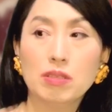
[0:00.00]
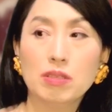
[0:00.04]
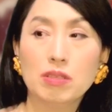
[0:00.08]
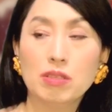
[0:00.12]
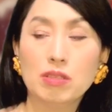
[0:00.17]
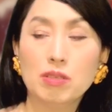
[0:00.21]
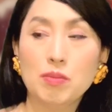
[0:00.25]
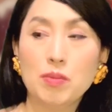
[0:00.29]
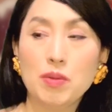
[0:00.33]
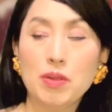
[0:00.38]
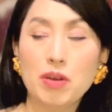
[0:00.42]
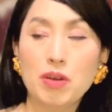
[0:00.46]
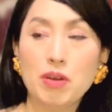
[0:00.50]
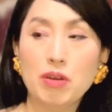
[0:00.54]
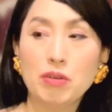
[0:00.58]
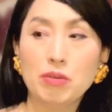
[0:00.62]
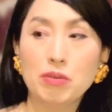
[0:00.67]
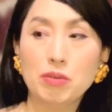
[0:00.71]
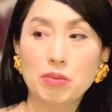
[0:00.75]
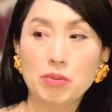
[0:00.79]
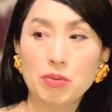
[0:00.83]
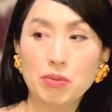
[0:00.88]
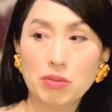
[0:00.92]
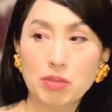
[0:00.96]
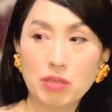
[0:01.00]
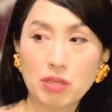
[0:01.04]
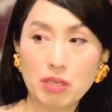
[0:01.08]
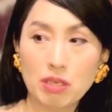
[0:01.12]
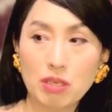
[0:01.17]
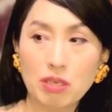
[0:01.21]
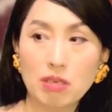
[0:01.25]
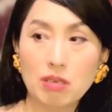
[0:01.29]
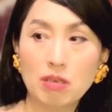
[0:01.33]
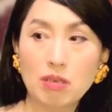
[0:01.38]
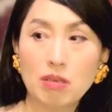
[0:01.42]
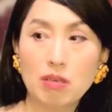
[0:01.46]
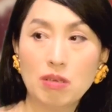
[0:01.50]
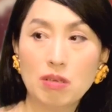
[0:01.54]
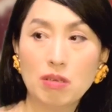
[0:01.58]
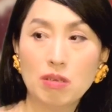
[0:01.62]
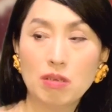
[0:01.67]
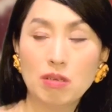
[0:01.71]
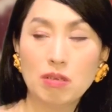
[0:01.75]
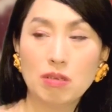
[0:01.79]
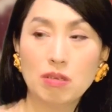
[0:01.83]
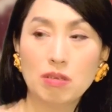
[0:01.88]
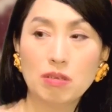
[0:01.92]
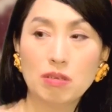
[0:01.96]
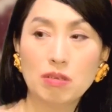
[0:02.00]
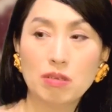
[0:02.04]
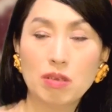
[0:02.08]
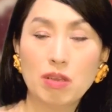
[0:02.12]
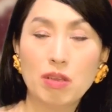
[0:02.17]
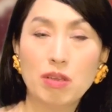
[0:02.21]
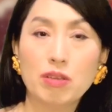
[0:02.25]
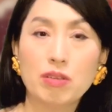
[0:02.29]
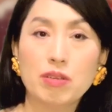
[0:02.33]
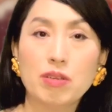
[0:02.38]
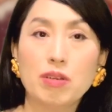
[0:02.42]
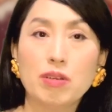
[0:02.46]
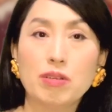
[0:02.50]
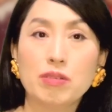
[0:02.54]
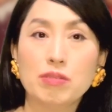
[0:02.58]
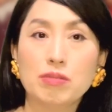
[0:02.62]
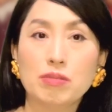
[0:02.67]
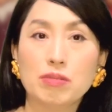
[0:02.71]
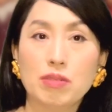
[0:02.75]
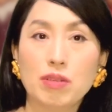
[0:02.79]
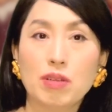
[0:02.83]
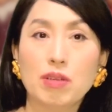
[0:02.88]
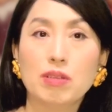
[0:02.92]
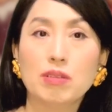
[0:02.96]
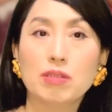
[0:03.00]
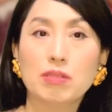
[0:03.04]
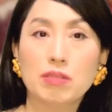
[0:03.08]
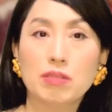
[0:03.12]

いじめられる方に原因があるんだって